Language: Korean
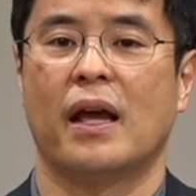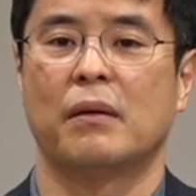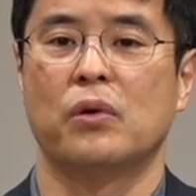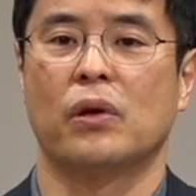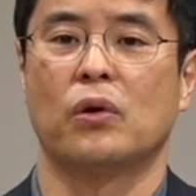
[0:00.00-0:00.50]

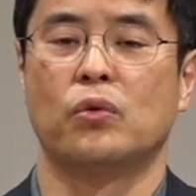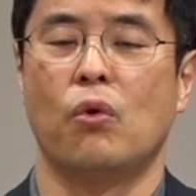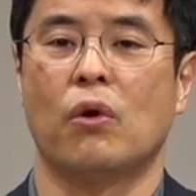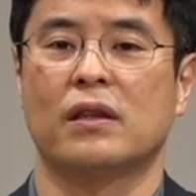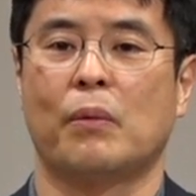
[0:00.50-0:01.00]
행복이고
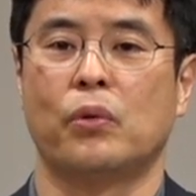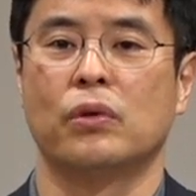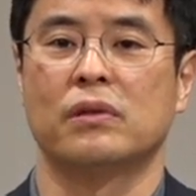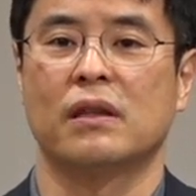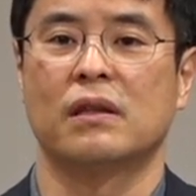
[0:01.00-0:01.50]
노후가 다
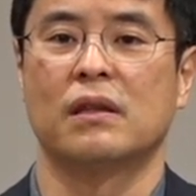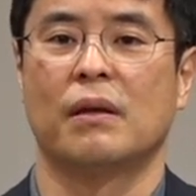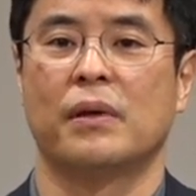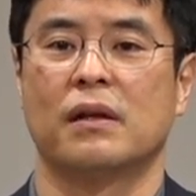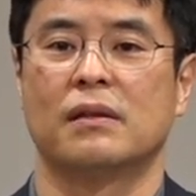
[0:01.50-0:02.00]

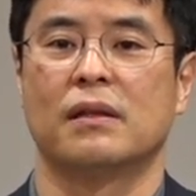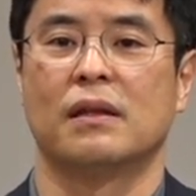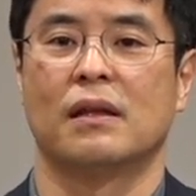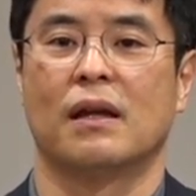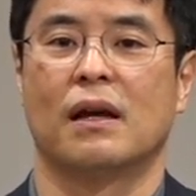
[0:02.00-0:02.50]

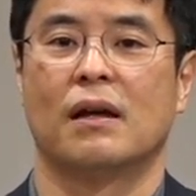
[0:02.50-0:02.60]
보존되면은